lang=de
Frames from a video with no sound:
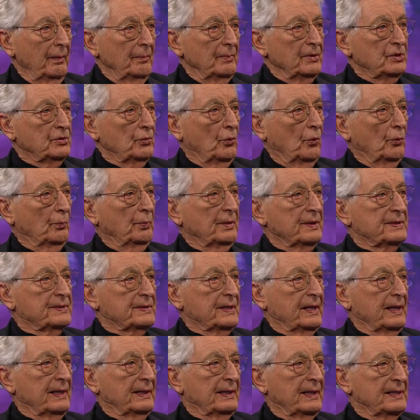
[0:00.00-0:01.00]
mich
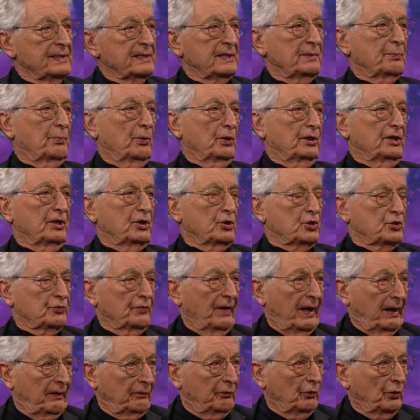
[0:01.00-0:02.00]
umgesehen, als ich politisch
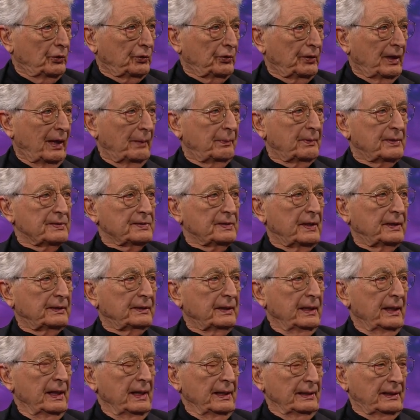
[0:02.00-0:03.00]
wach wurde und habe gesagt,